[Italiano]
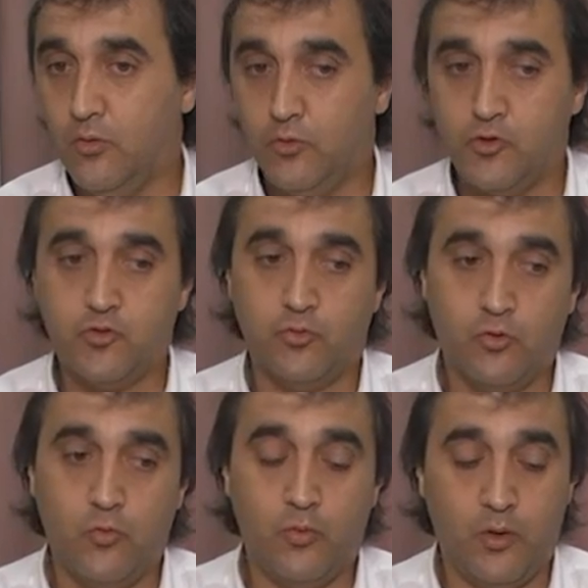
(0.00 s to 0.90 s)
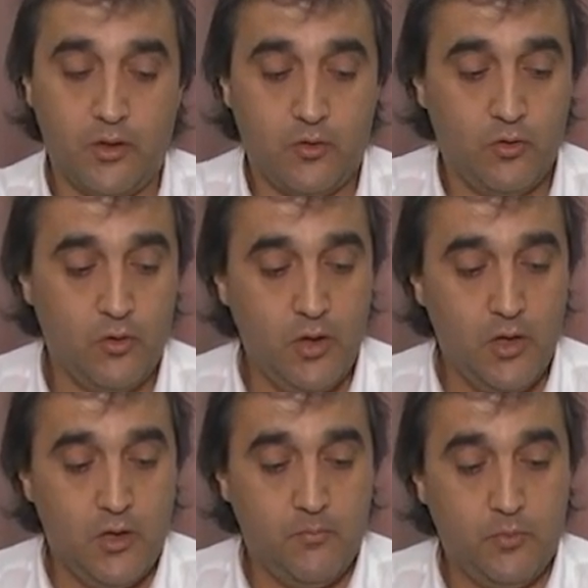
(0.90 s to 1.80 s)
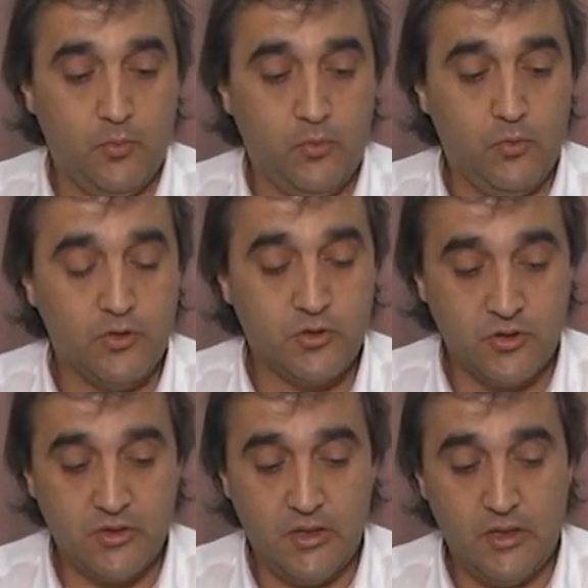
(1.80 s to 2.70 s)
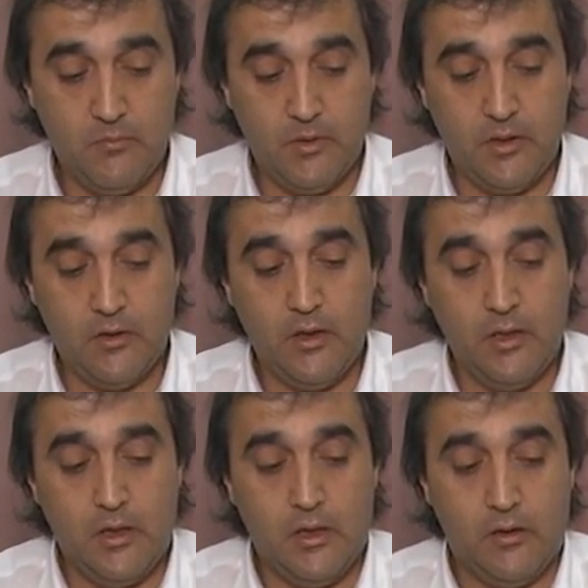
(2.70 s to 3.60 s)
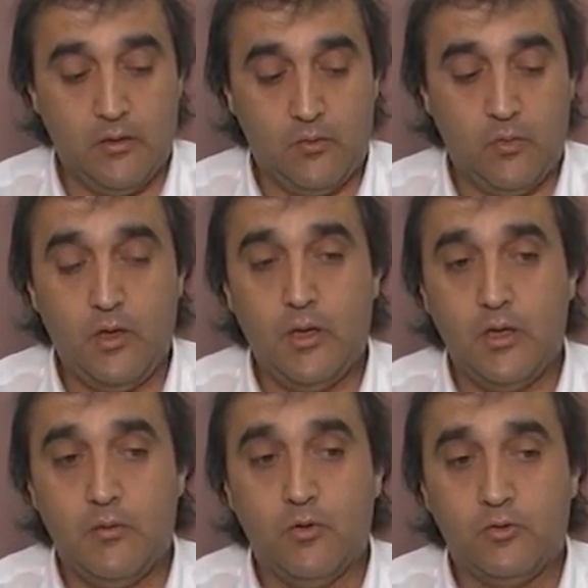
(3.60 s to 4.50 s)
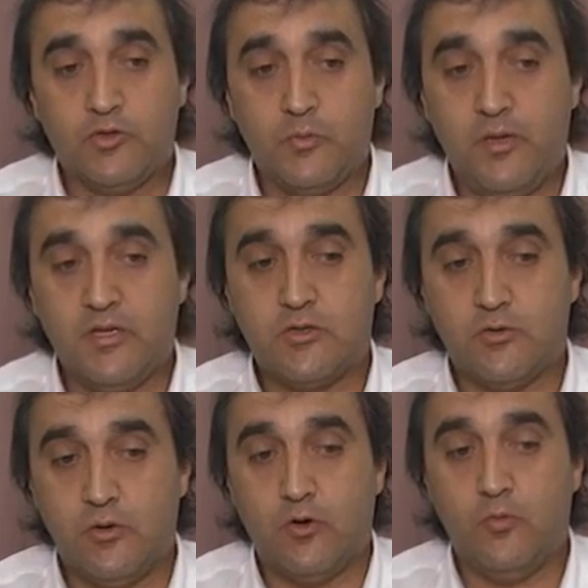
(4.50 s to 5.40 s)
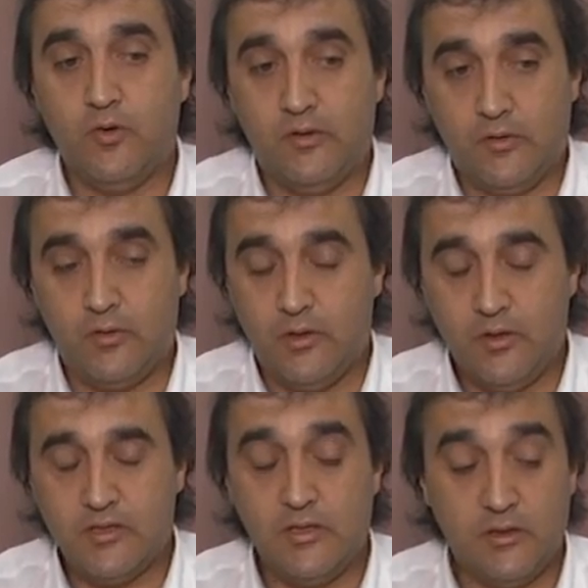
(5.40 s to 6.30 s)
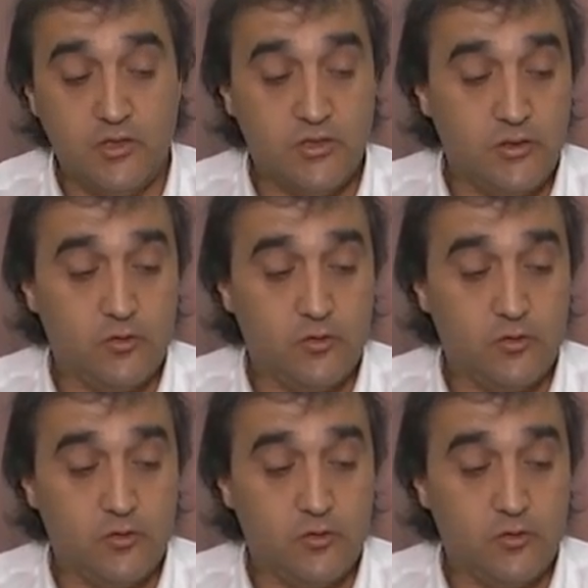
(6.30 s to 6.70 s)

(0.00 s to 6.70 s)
conosciute, comunque erano più sostenibili. Qui eh, molto spesso i, comuni, i sindaci si